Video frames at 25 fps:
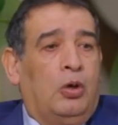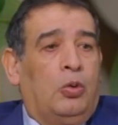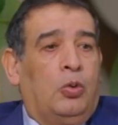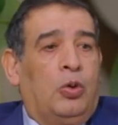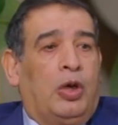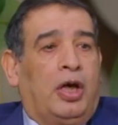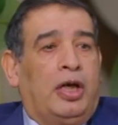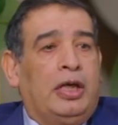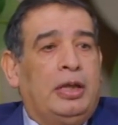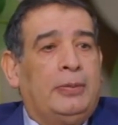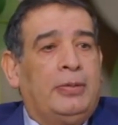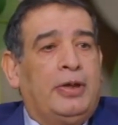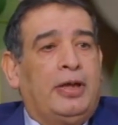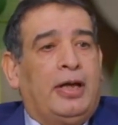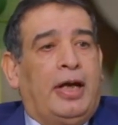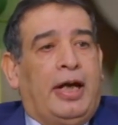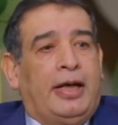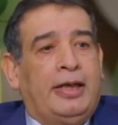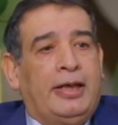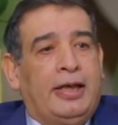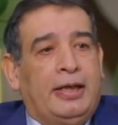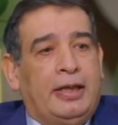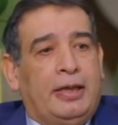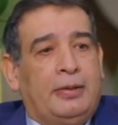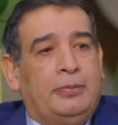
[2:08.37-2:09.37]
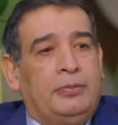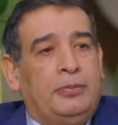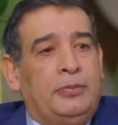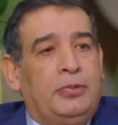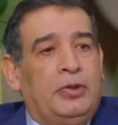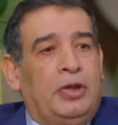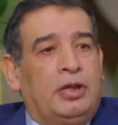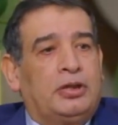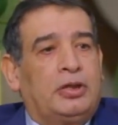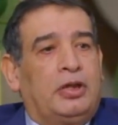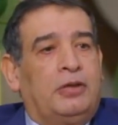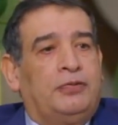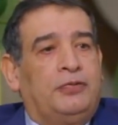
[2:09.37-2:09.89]
وغالبا احيانا
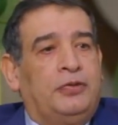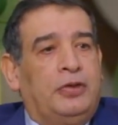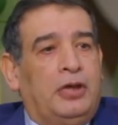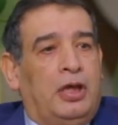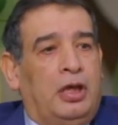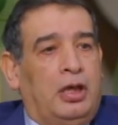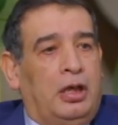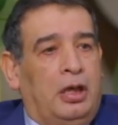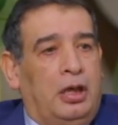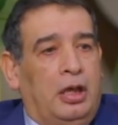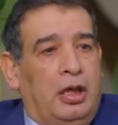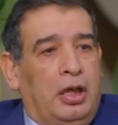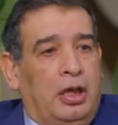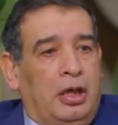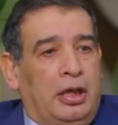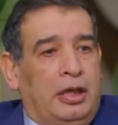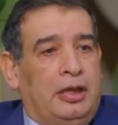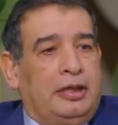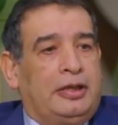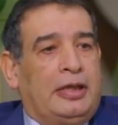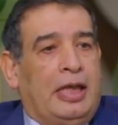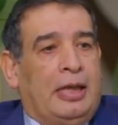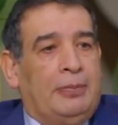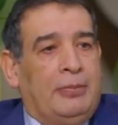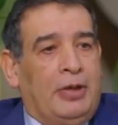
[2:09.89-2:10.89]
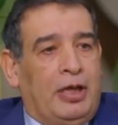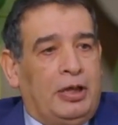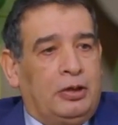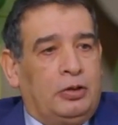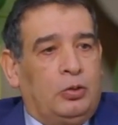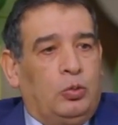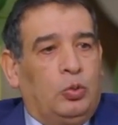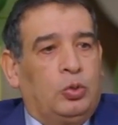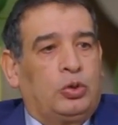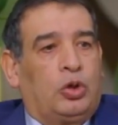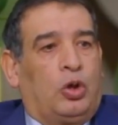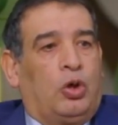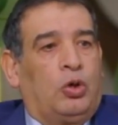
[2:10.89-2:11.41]
بيحصل فيها
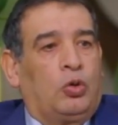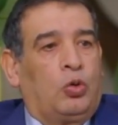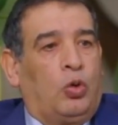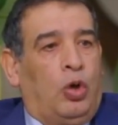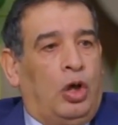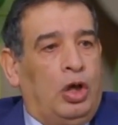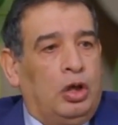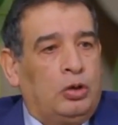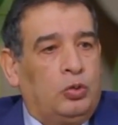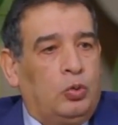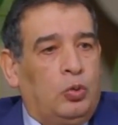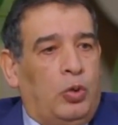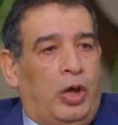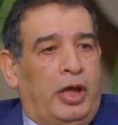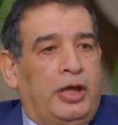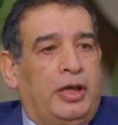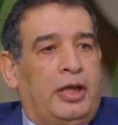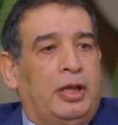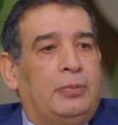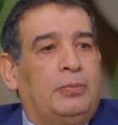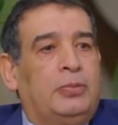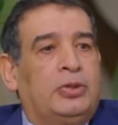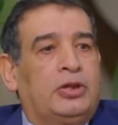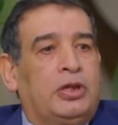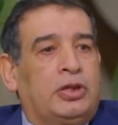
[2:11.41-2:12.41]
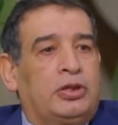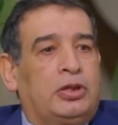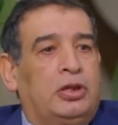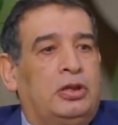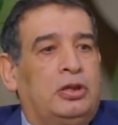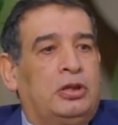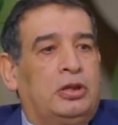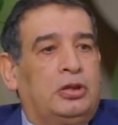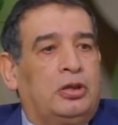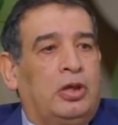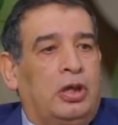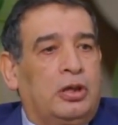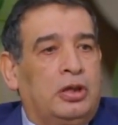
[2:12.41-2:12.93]
التهابات وتقرحات واحيانا بتصل
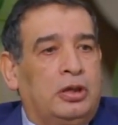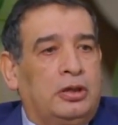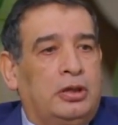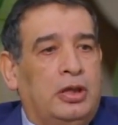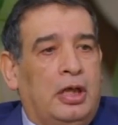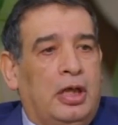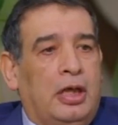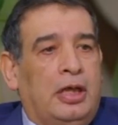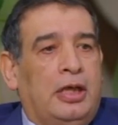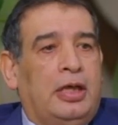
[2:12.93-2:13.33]
الى درجه